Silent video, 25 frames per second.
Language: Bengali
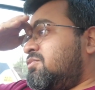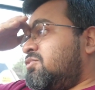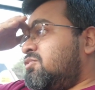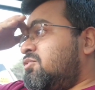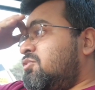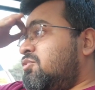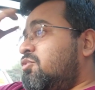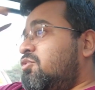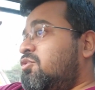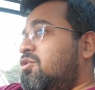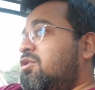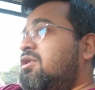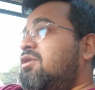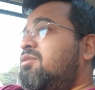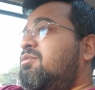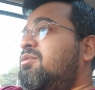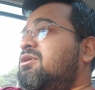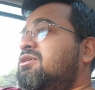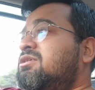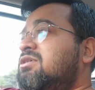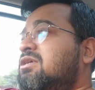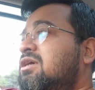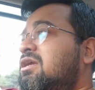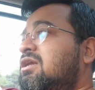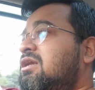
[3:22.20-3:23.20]
তো ওদের
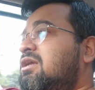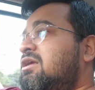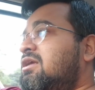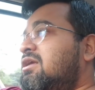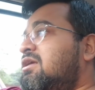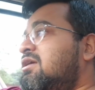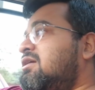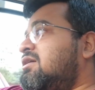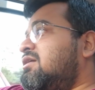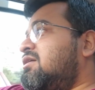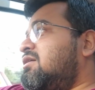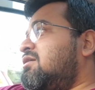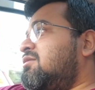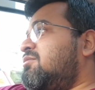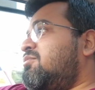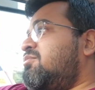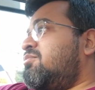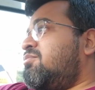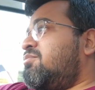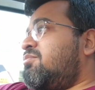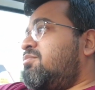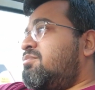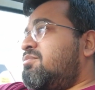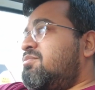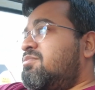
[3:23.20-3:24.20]
বেসিক্যালি
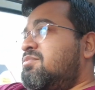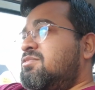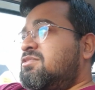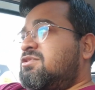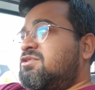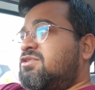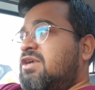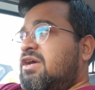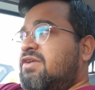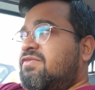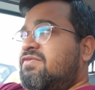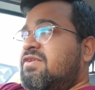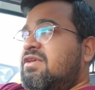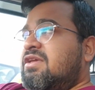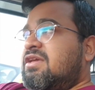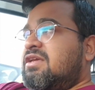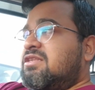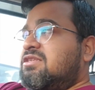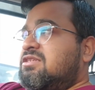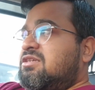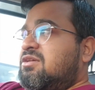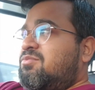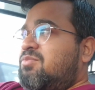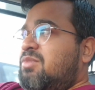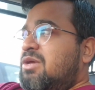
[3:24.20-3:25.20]
ট্রাফিকের
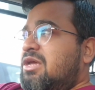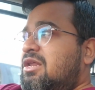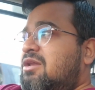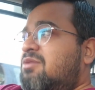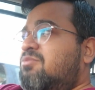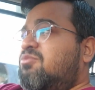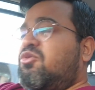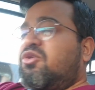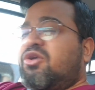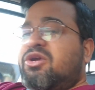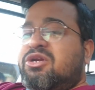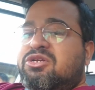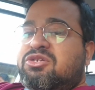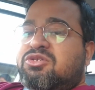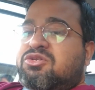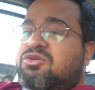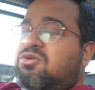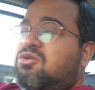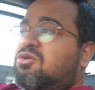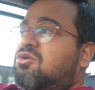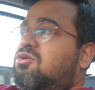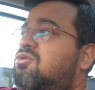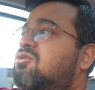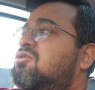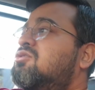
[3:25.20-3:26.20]
যে পেন
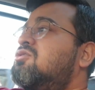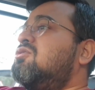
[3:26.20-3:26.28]
পয়েন্টসগুলো